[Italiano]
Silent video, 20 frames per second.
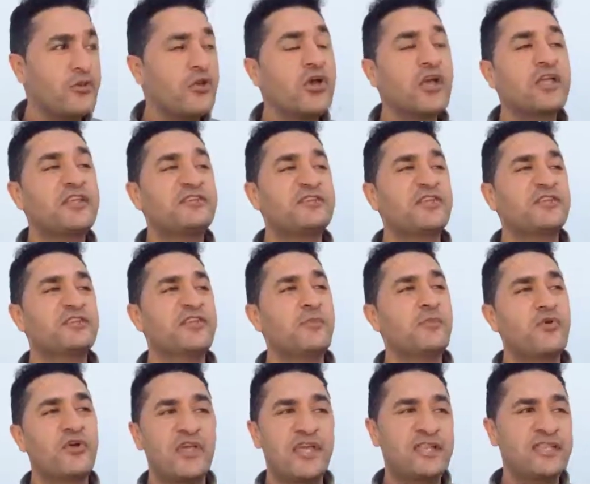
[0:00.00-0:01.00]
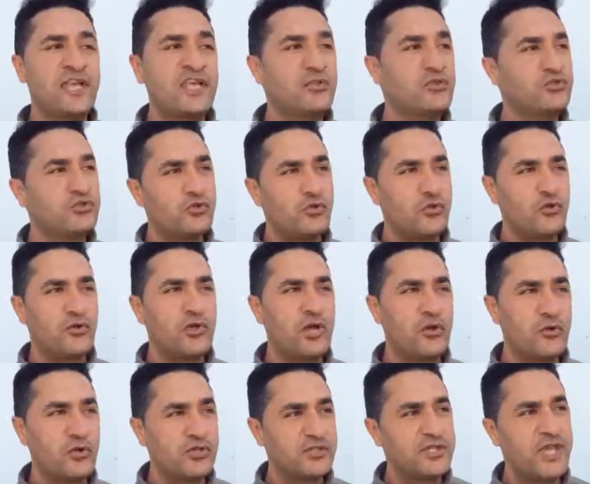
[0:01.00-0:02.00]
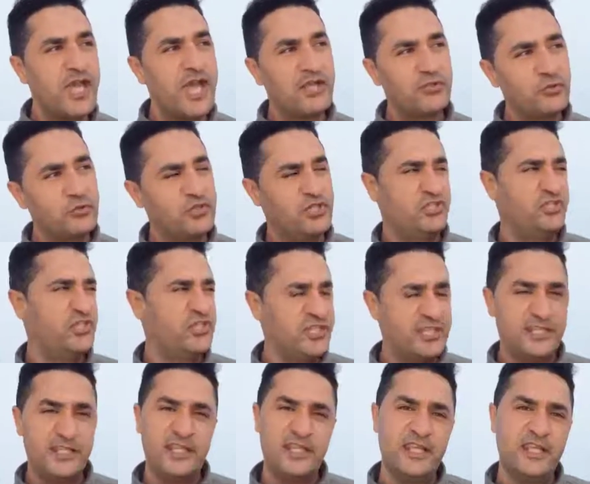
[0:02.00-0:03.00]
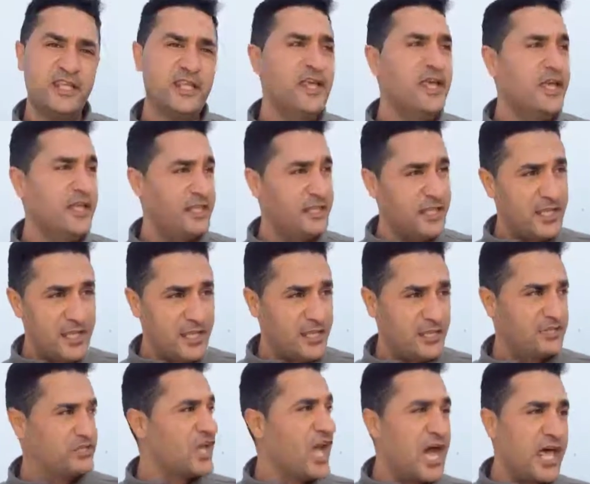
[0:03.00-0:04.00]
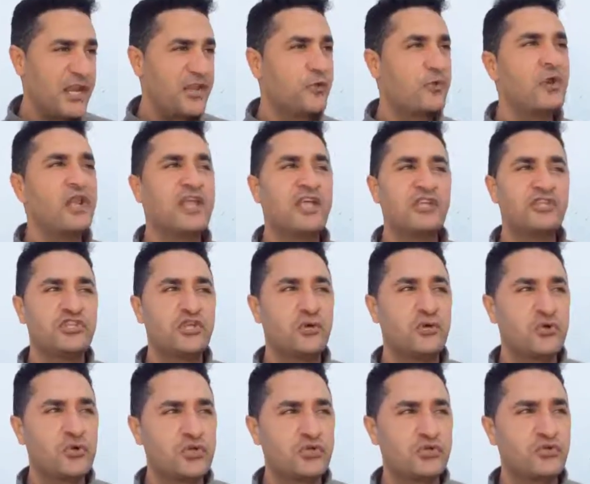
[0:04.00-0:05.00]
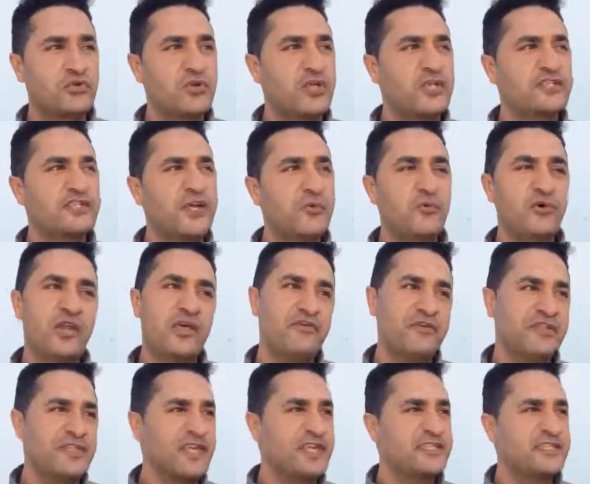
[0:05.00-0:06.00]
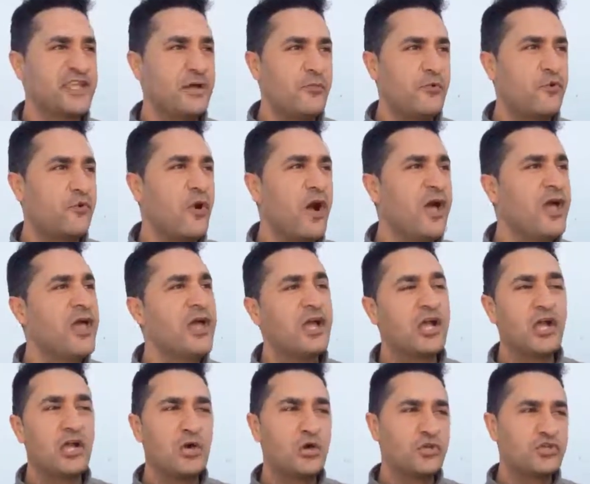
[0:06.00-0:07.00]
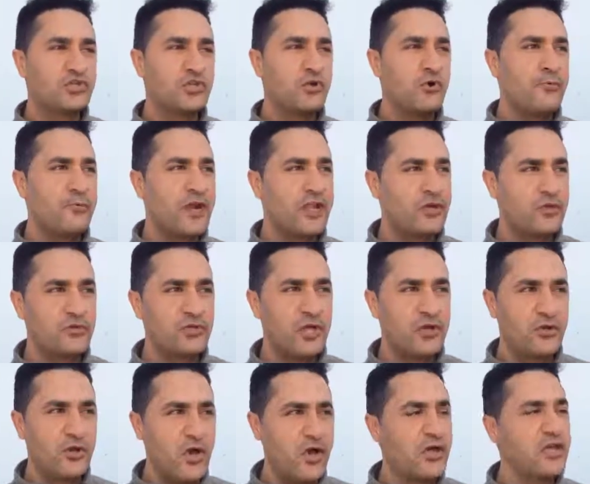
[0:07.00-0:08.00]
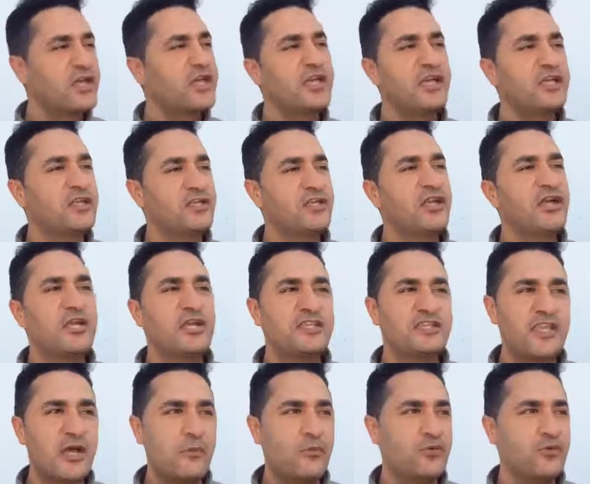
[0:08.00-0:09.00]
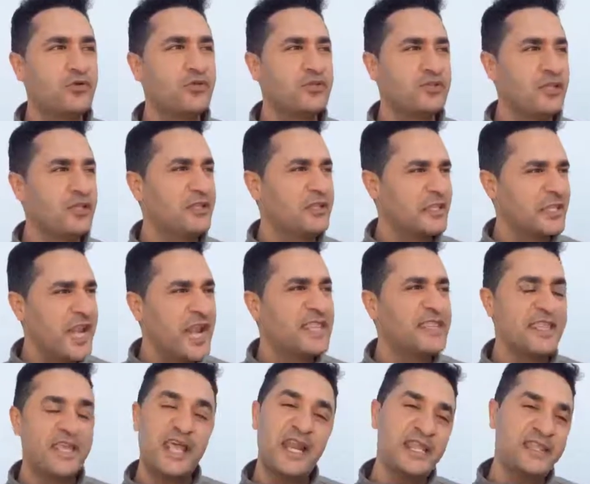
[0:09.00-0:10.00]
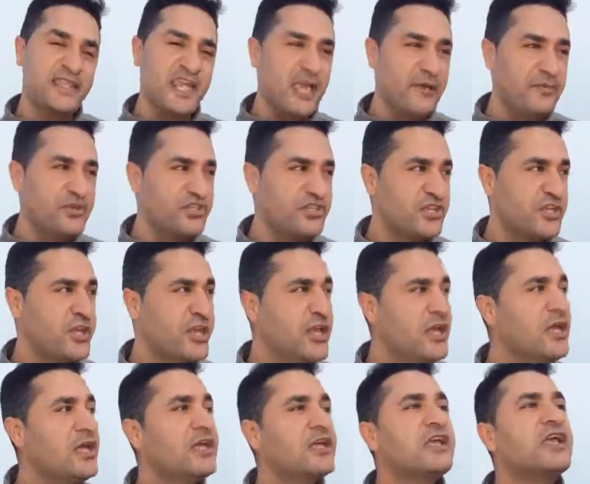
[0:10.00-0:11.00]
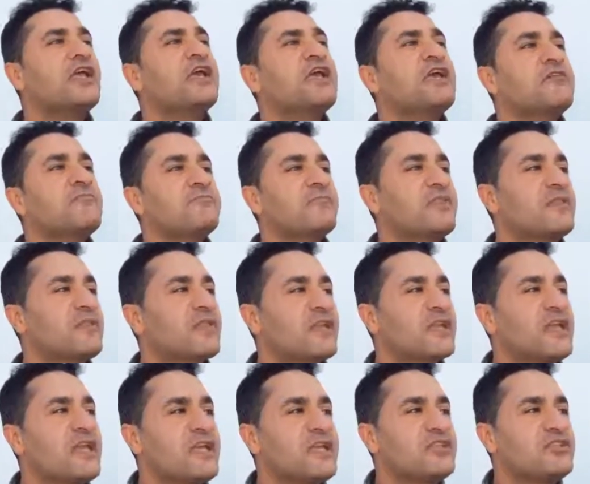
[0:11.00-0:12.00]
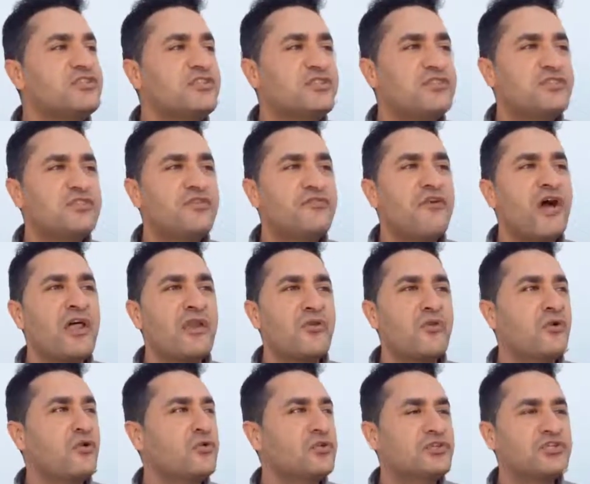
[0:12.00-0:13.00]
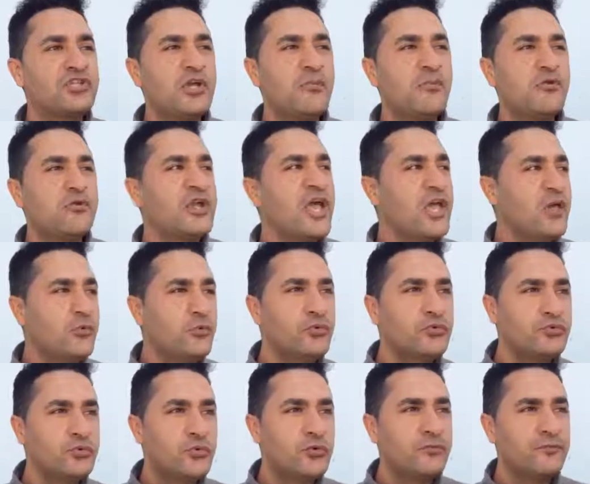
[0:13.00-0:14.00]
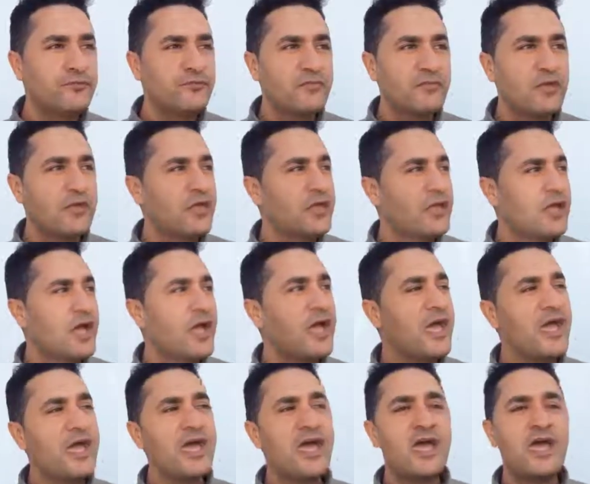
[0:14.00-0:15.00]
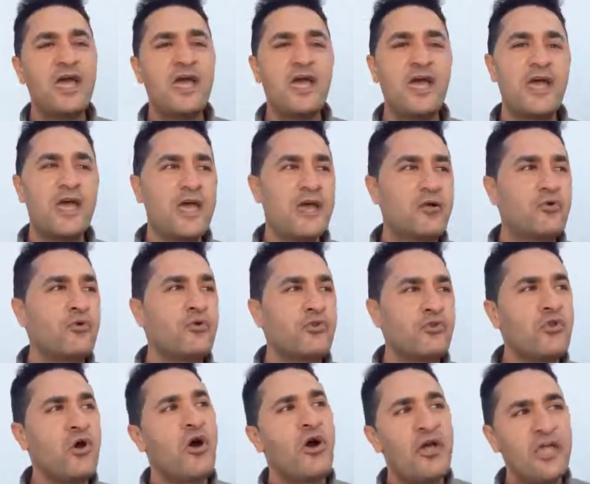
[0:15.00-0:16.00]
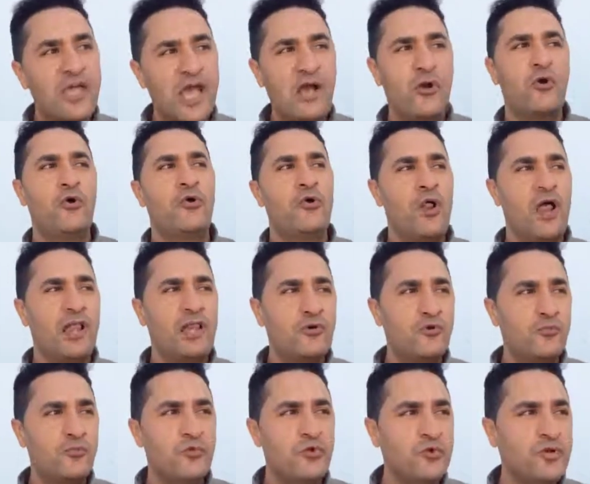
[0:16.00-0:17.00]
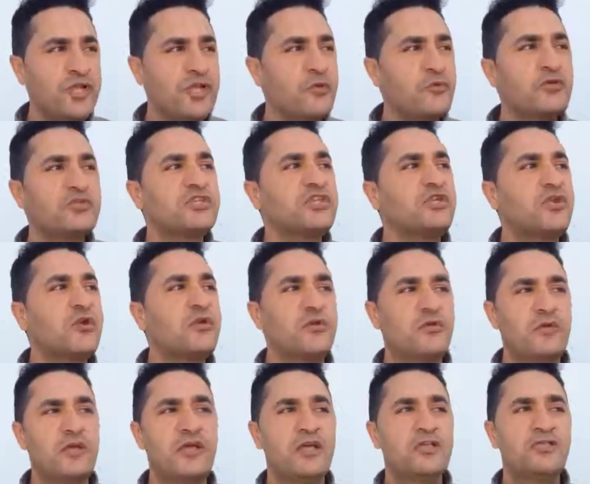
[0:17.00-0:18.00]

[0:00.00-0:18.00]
Noi stiamo chiedendo solo una cosa a tutti i cittadini di Giare, quelli che ci conoscono, che siamo una vita, che siamo qua, che loro ci comprano da noi, che siamo grandi, grandi amici, che, che ci fanno diciamo, un aiuto eh, con noi al comune, così noi